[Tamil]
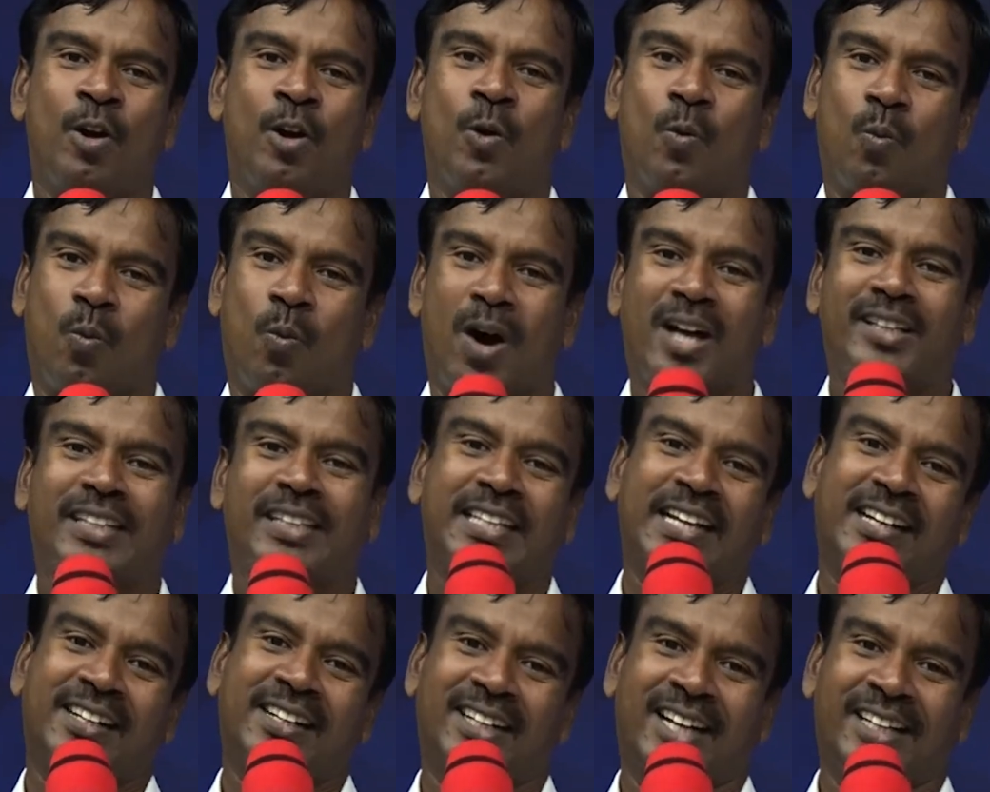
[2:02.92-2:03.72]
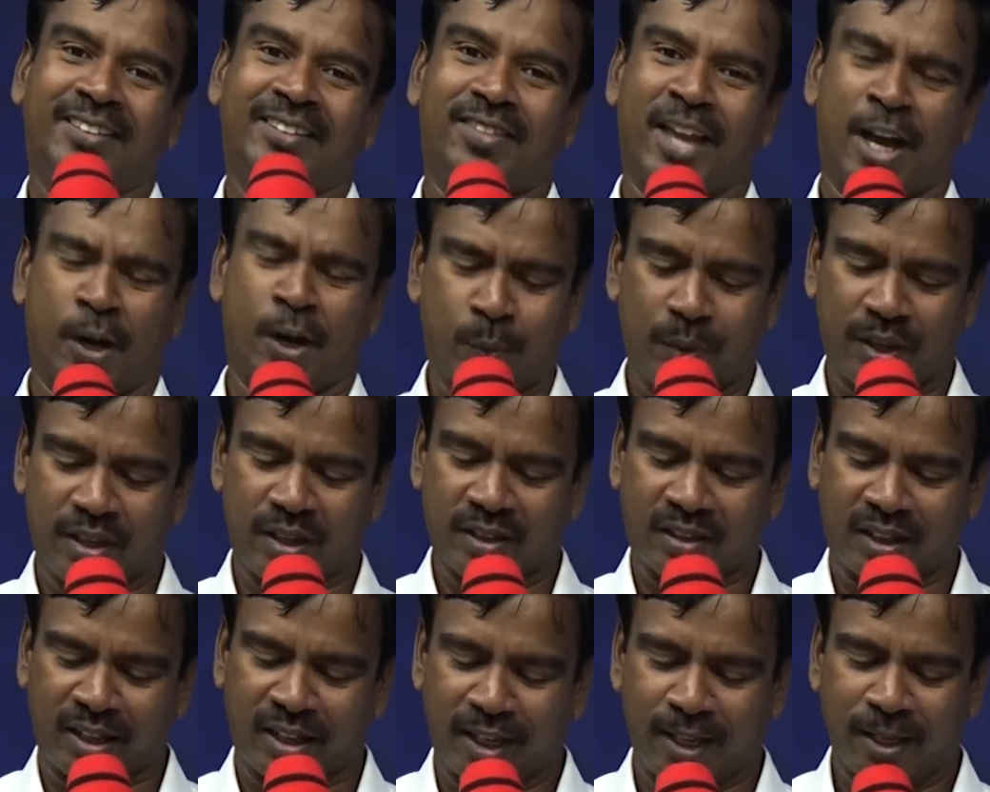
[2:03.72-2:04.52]
வார்த்தைகளை
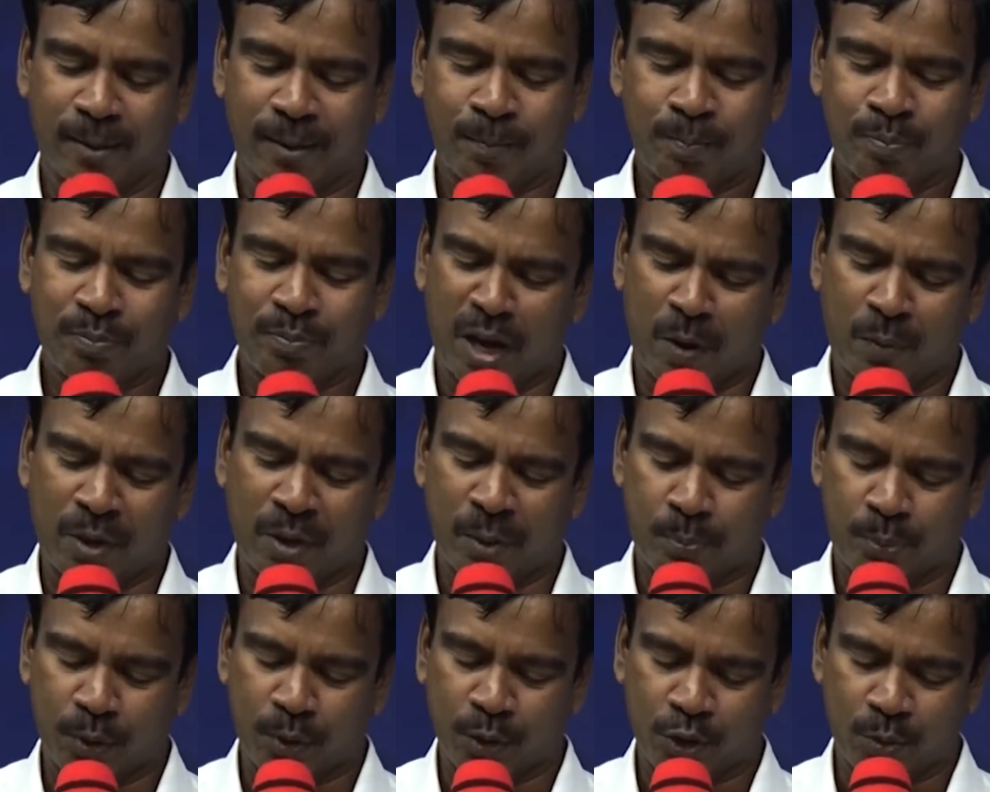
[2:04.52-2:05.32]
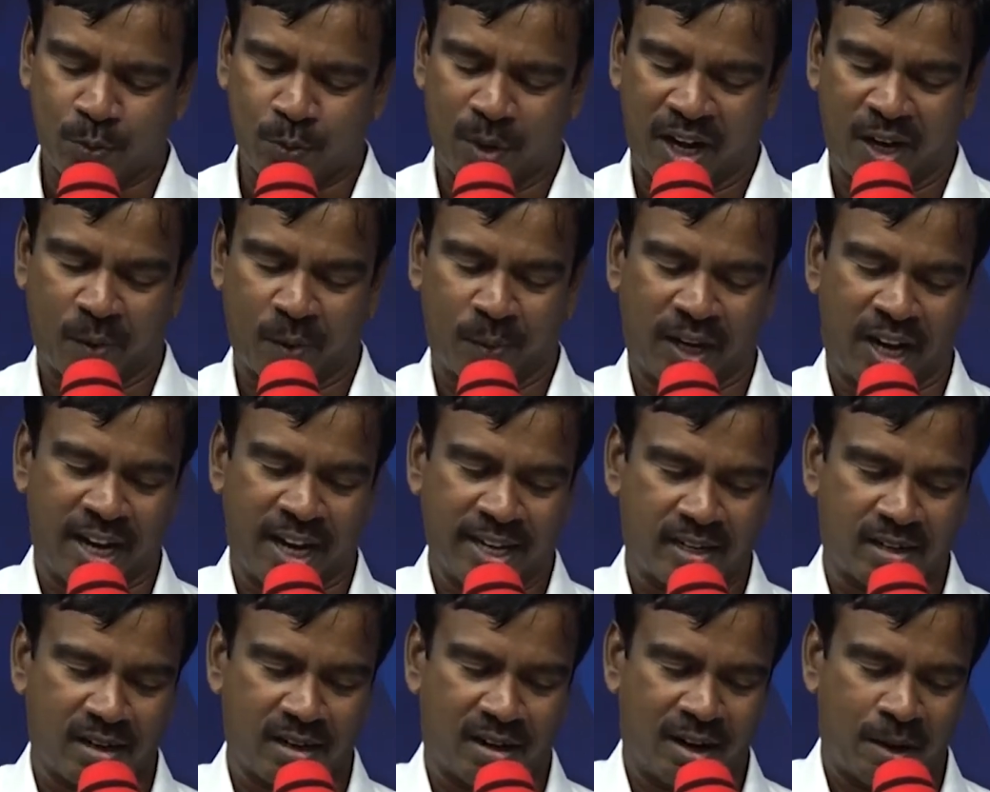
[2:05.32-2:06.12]
தருவதற்கு அவர்
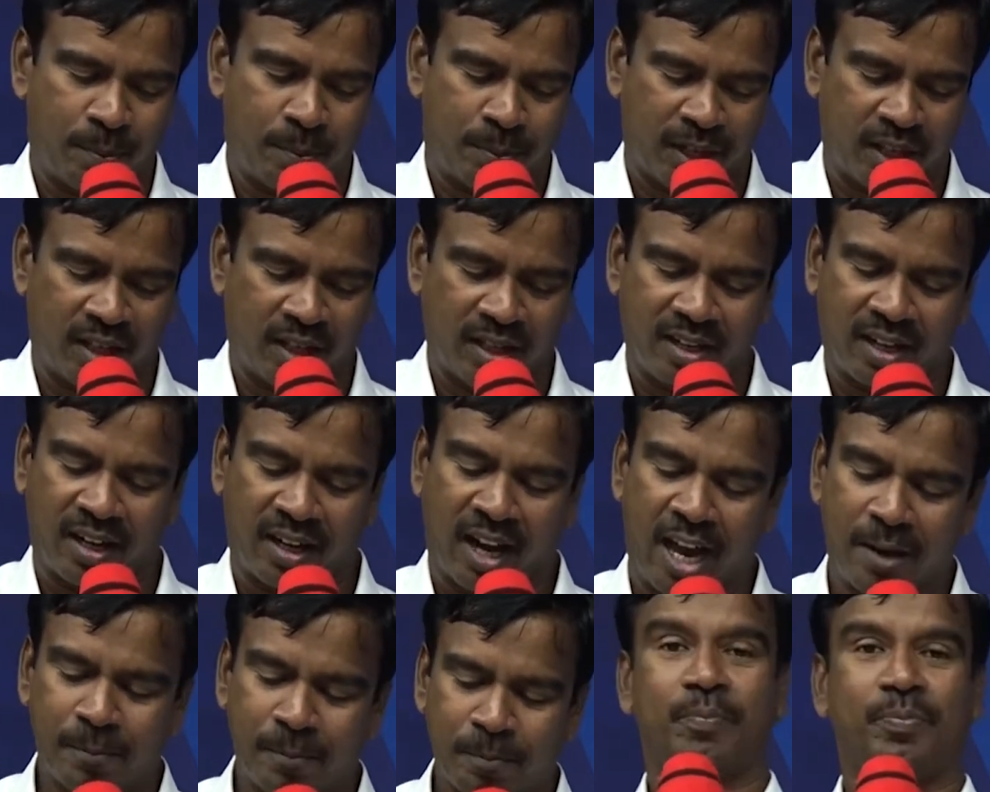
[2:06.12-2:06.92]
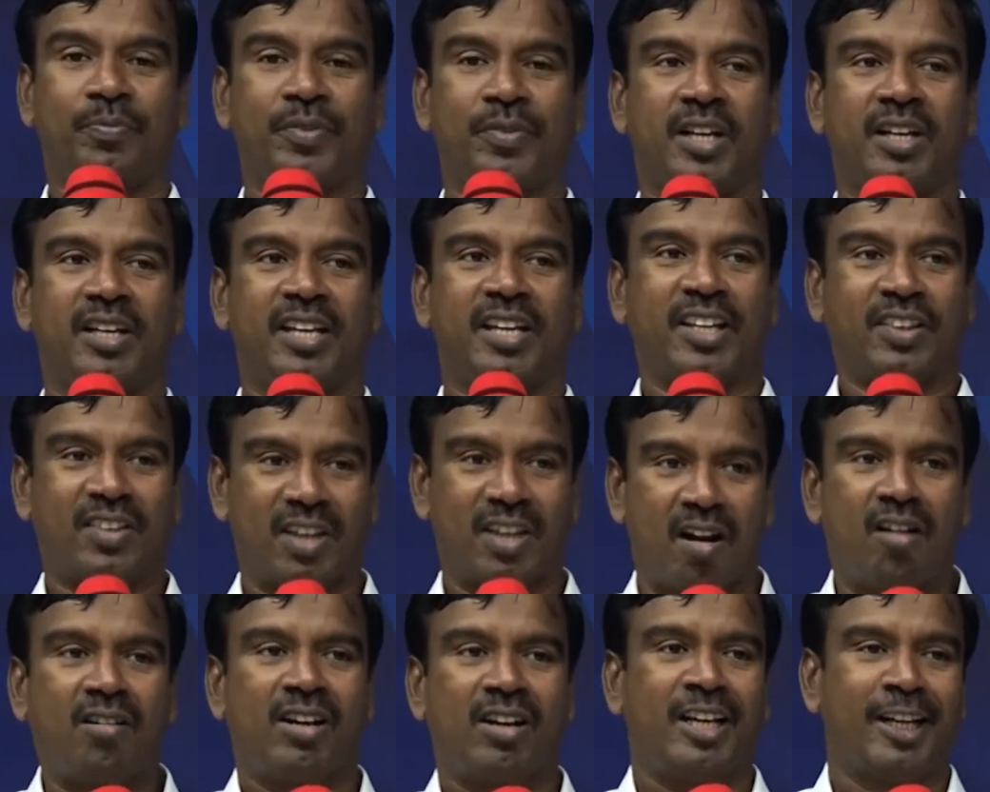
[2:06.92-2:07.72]
போதுமானவராய் காணப்படுகிறார் இந்த
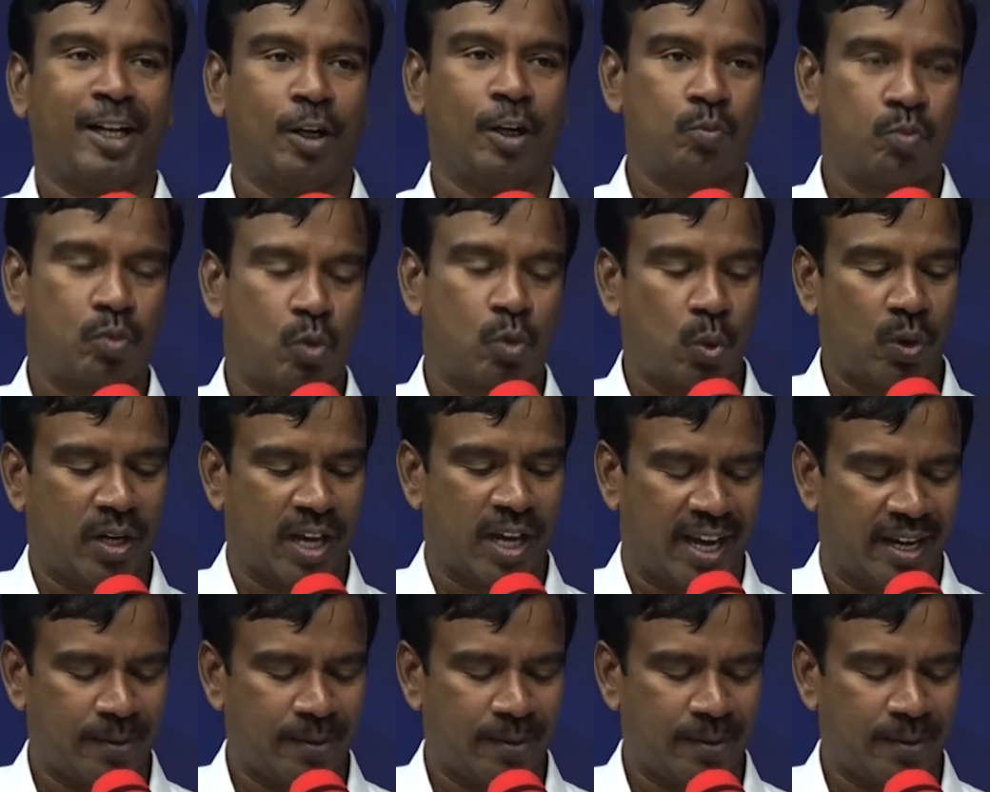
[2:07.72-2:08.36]
நாளிலும் கூட